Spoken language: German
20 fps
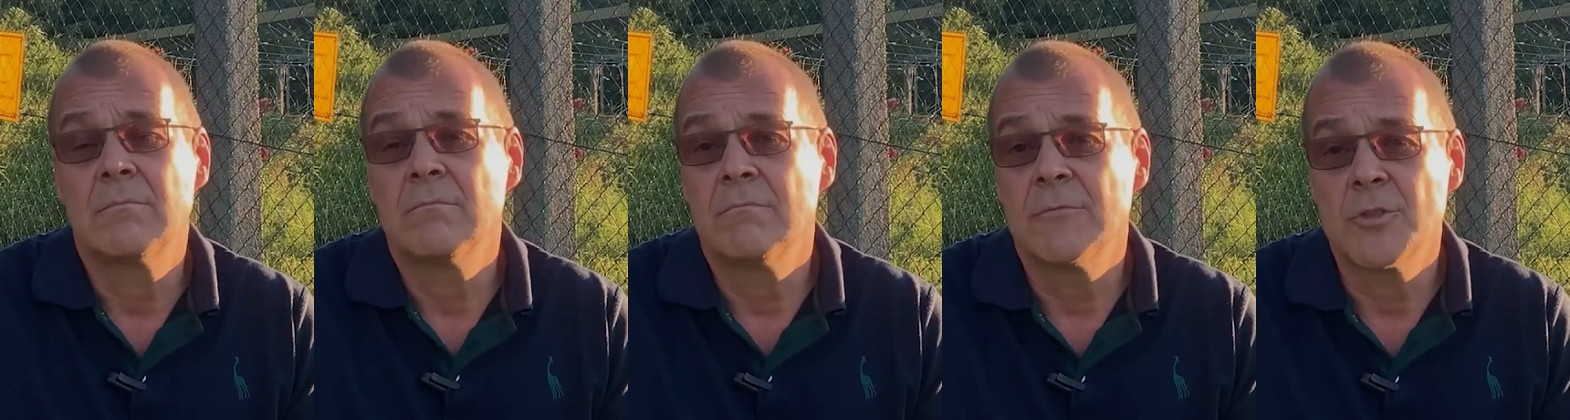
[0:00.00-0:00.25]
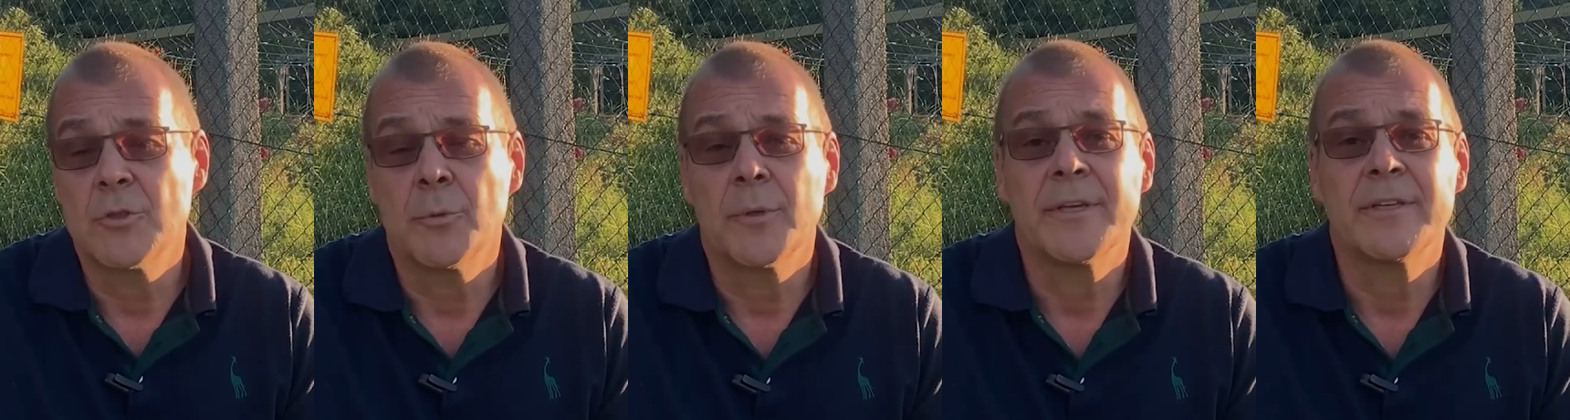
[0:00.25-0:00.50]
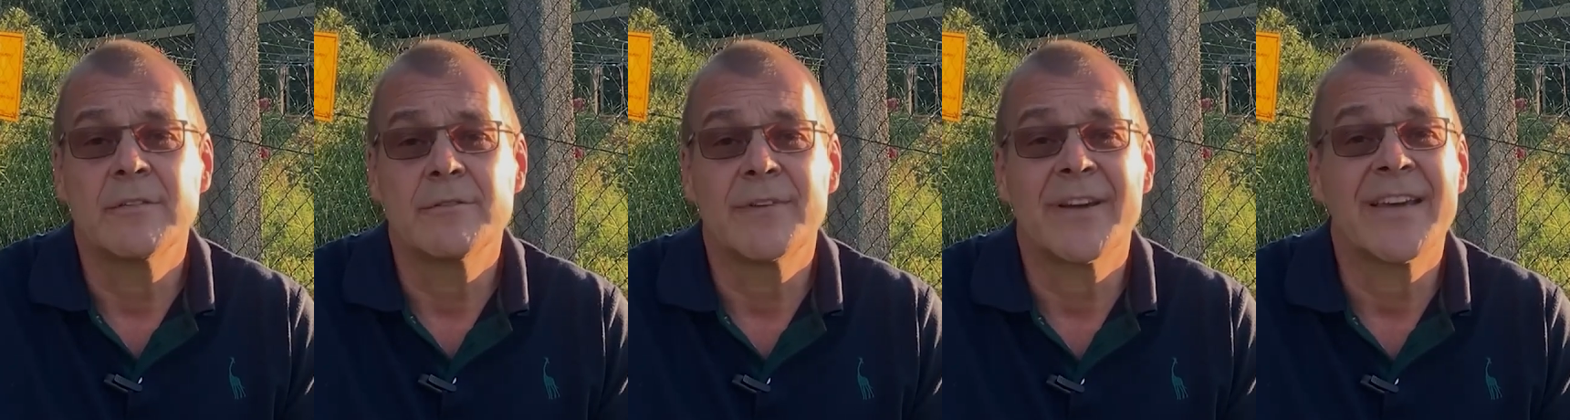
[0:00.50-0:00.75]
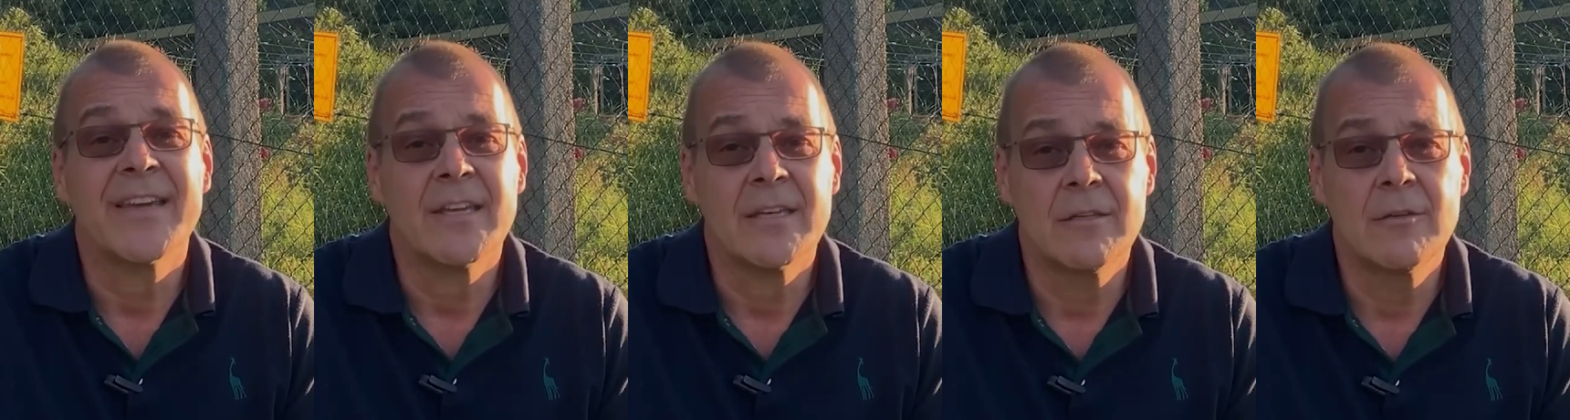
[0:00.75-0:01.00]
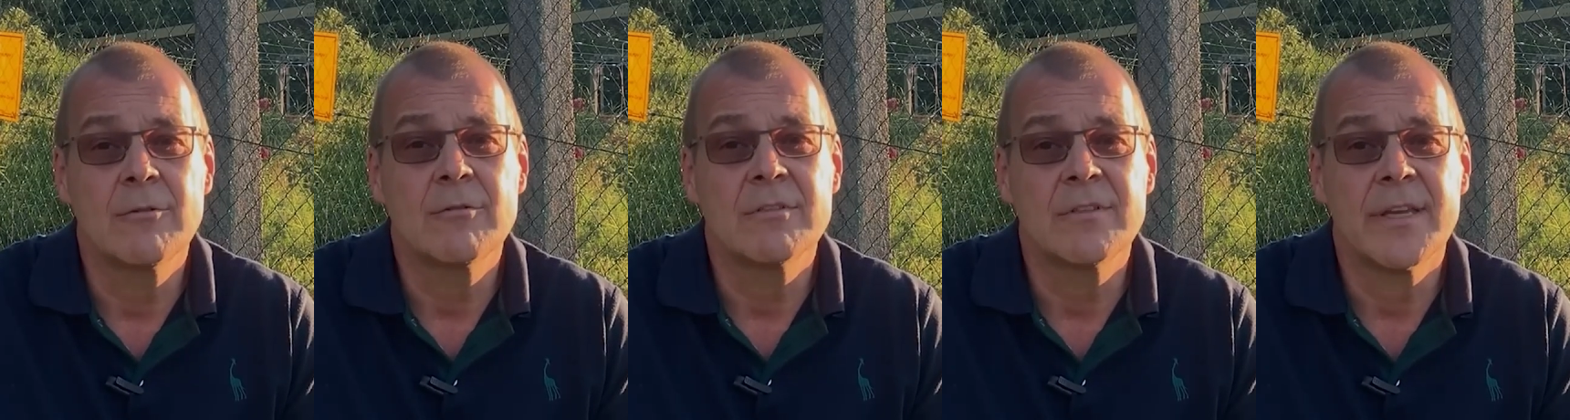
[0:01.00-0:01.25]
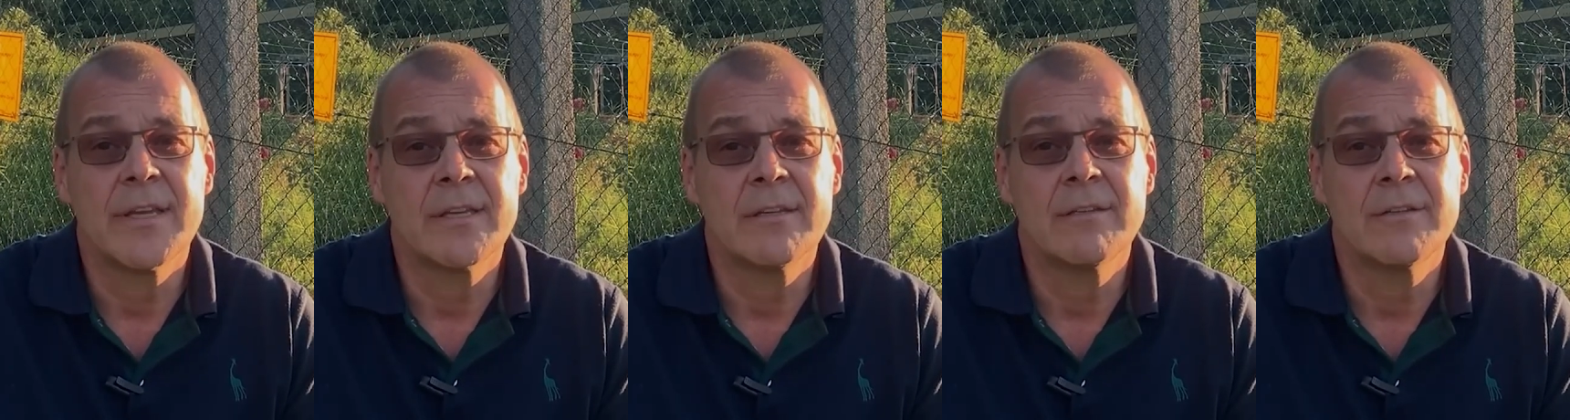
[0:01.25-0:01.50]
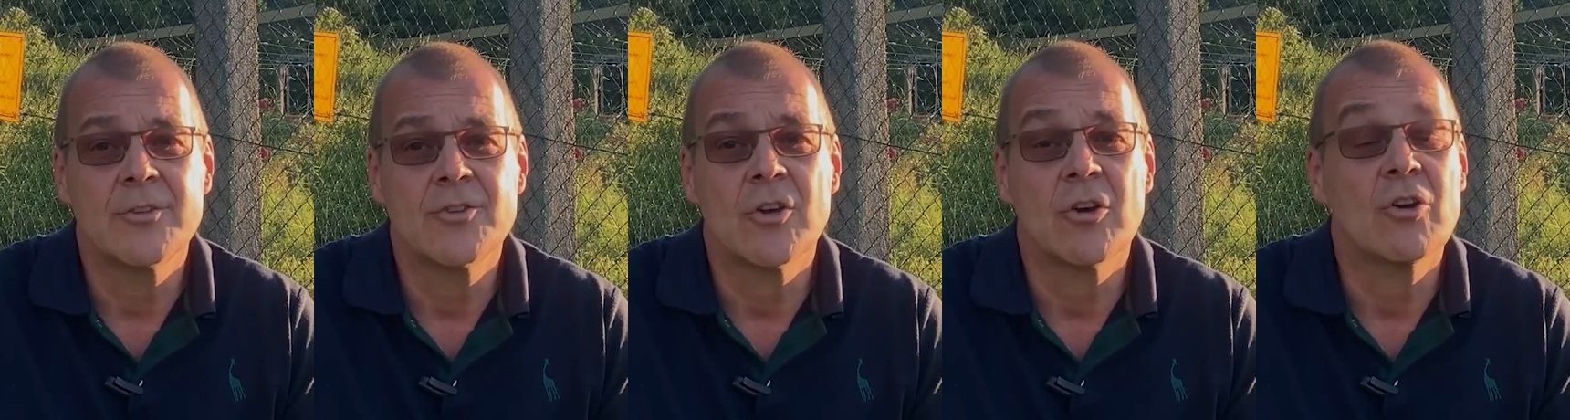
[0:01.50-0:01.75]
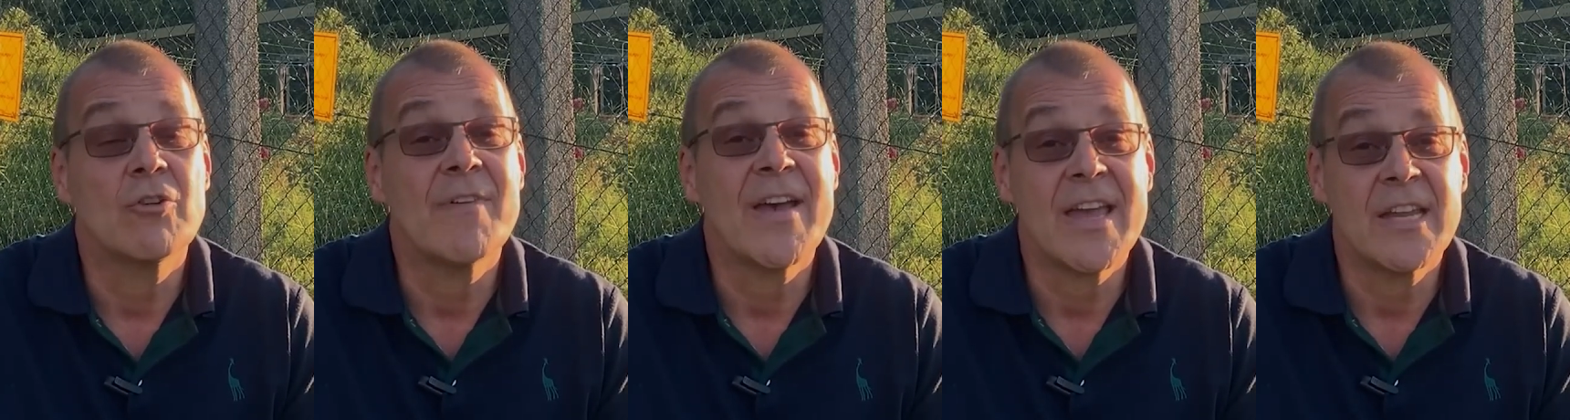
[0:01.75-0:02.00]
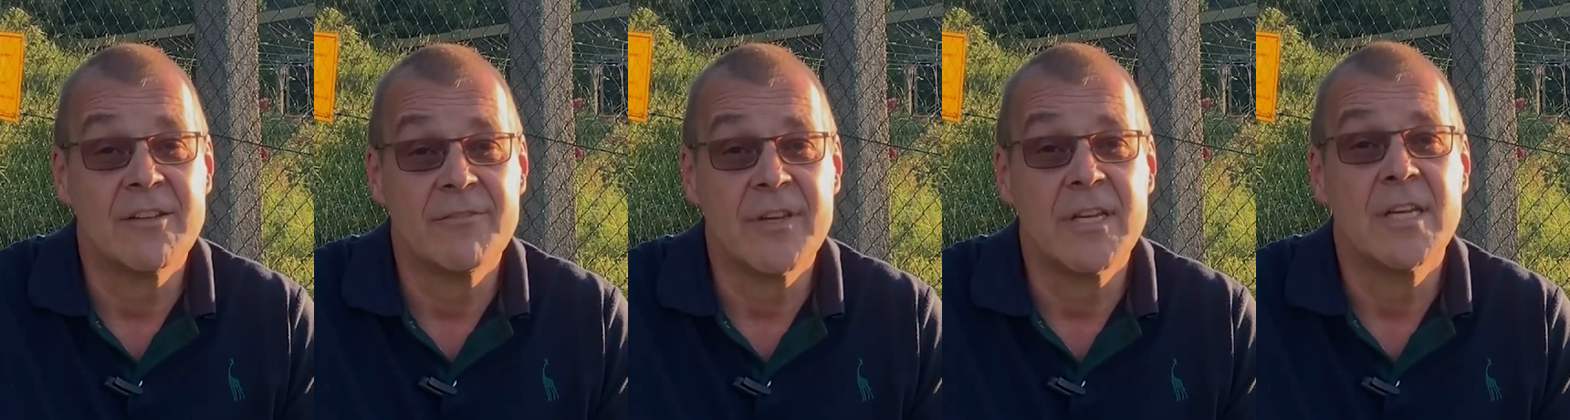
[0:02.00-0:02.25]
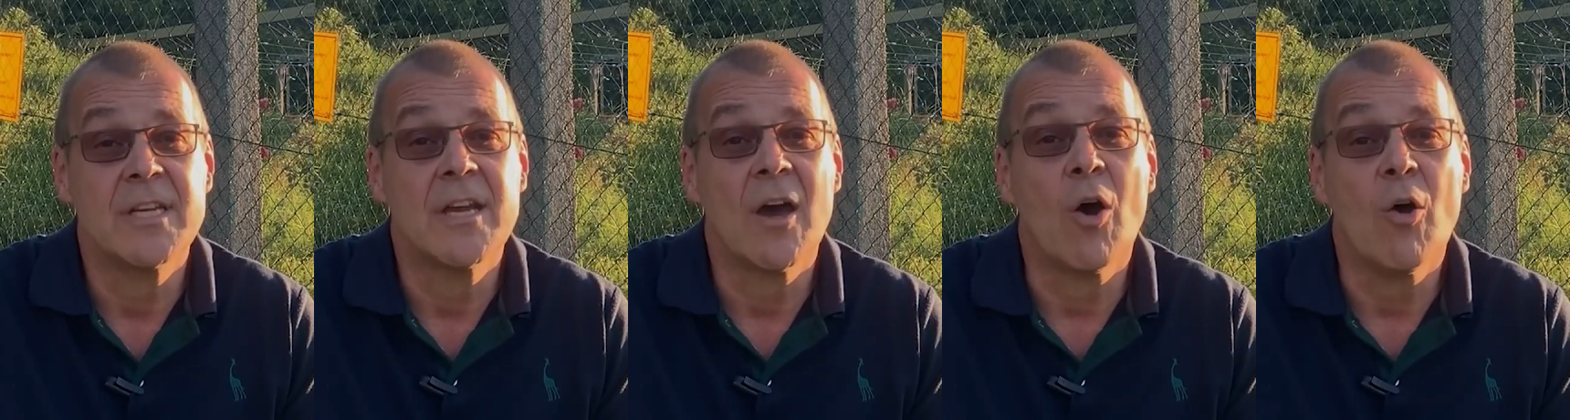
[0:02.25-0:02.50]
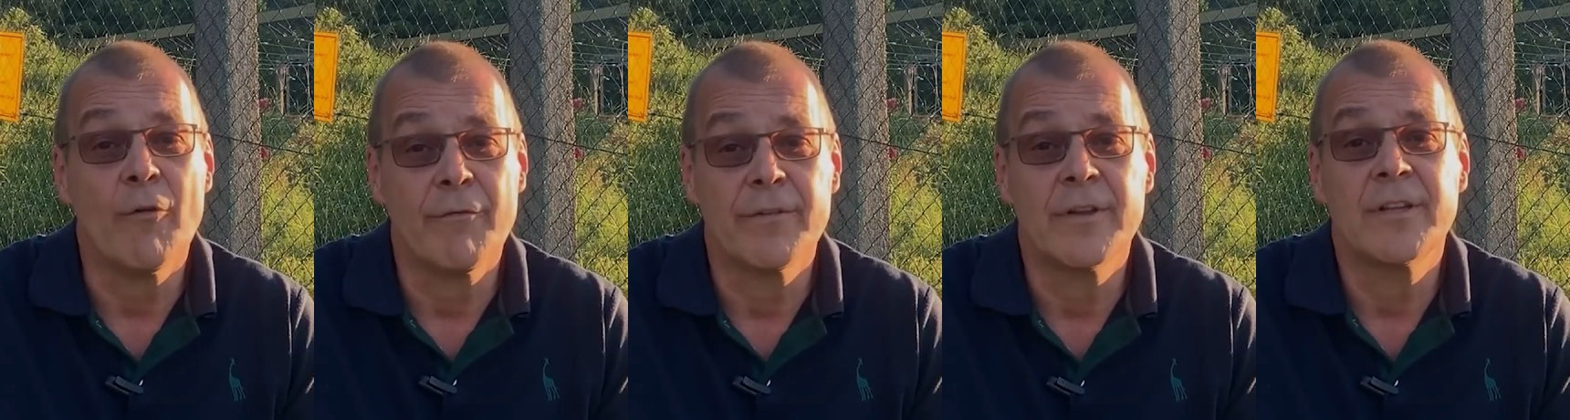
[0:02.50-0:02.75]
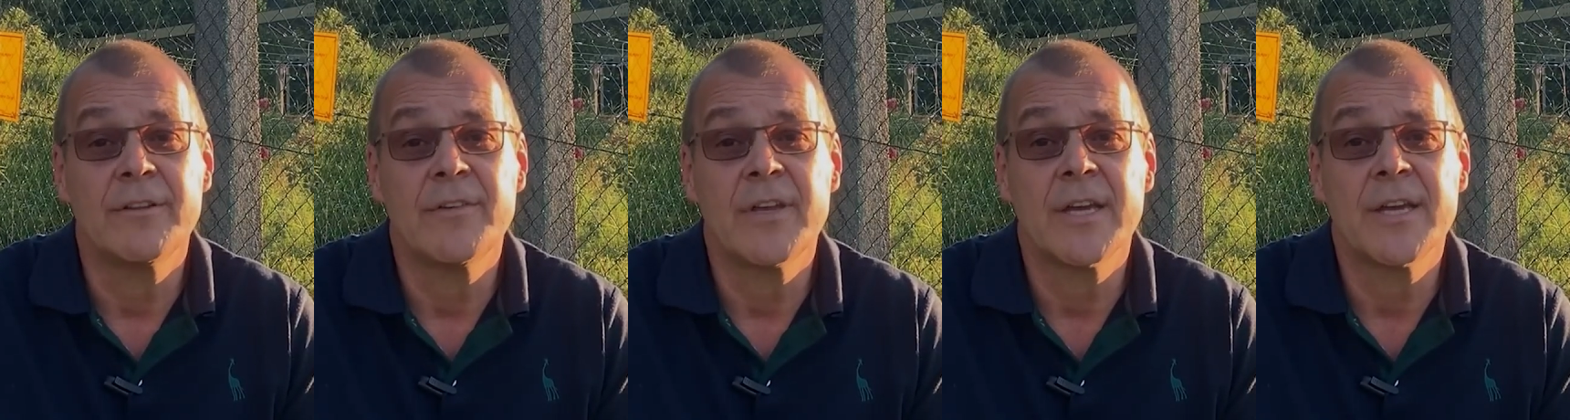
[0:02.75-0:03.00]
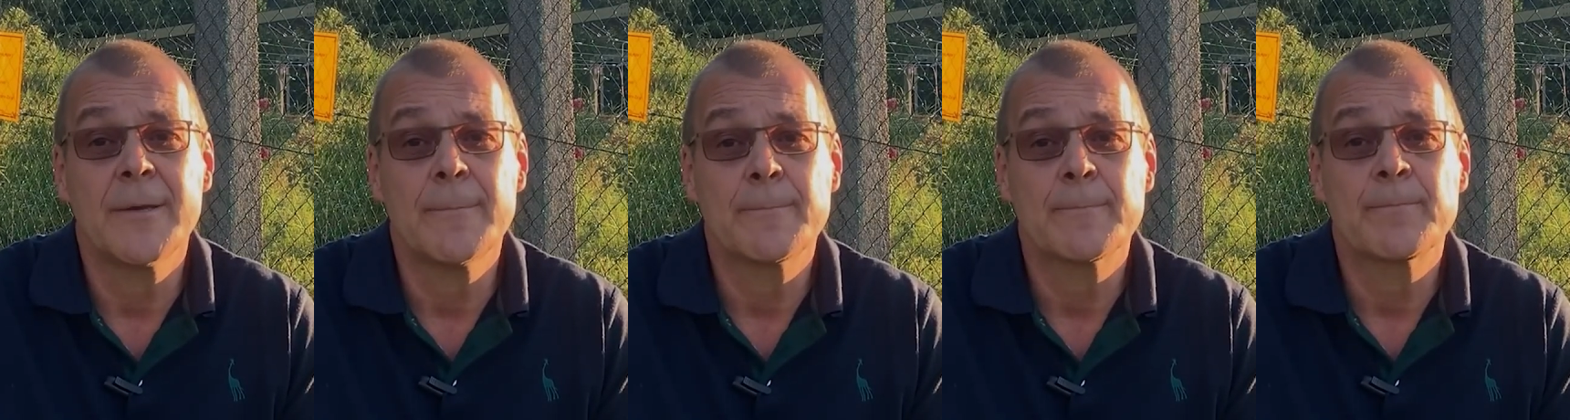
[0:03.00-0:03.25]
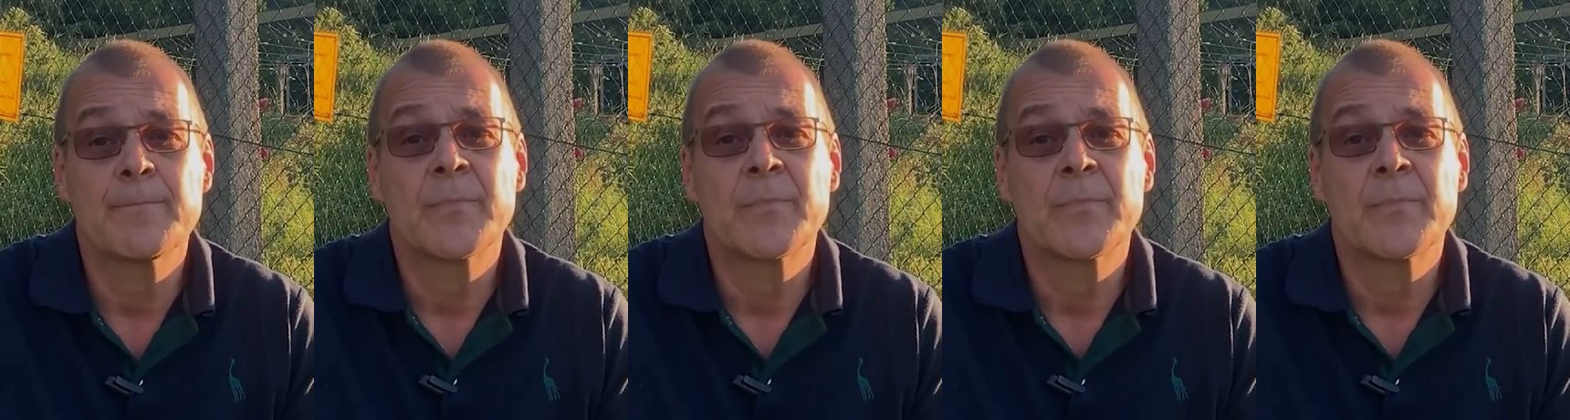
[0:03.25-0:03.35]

was übrigens verrechnungstechnisch auch weit weniger Aufwand wäre,